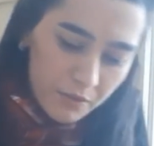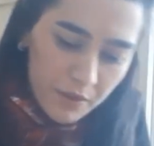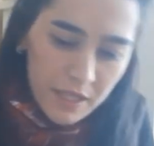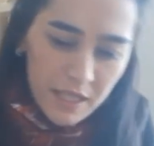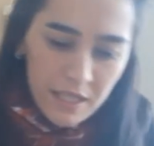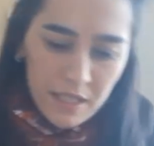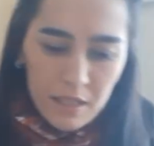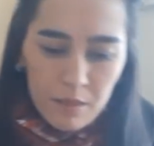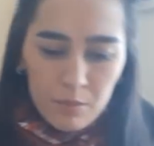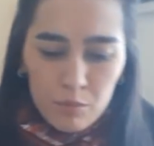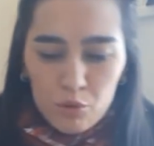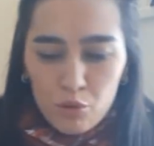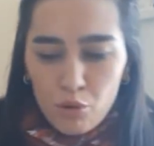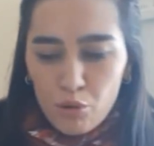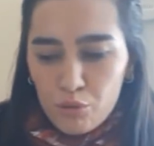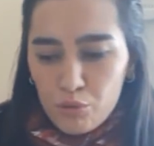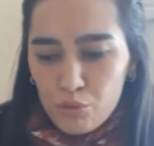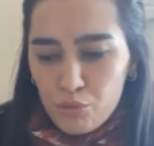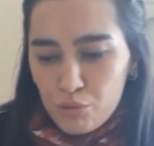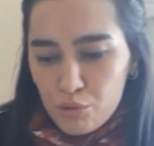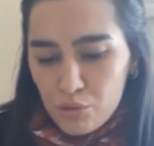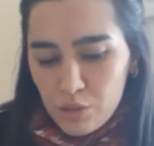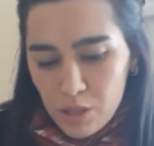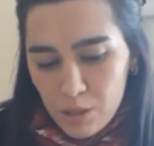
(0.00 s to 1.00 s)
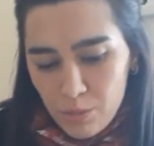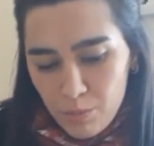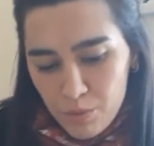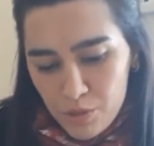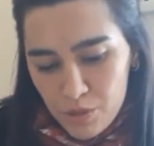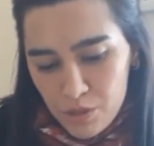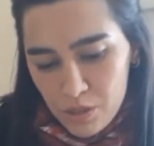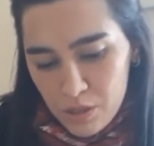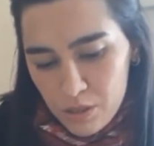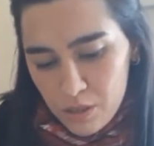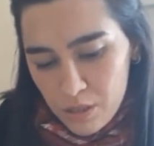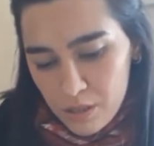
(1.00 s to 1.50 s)
Ve kitabın ön yüzünü
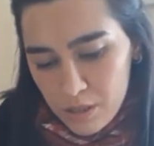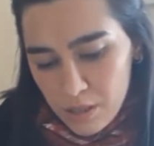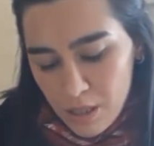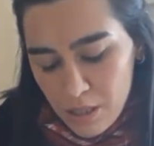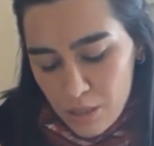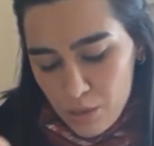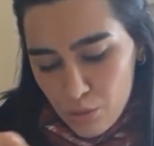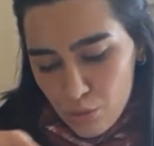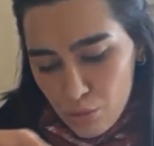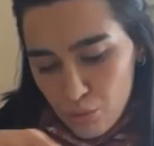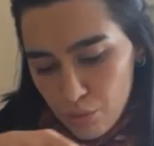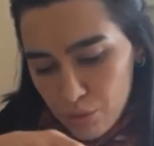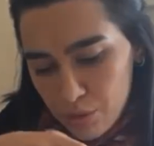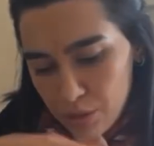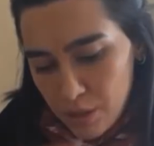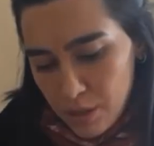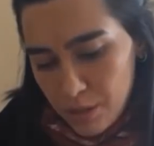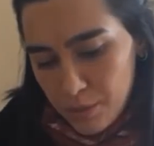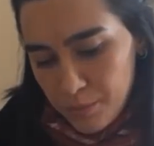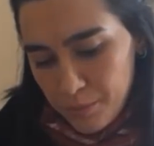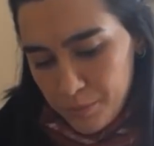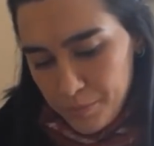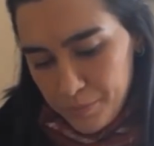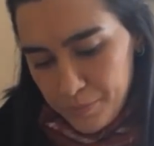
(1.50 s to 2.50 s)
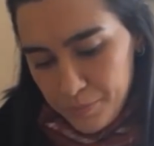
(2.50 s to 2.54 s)
yapıştırdıktan sonra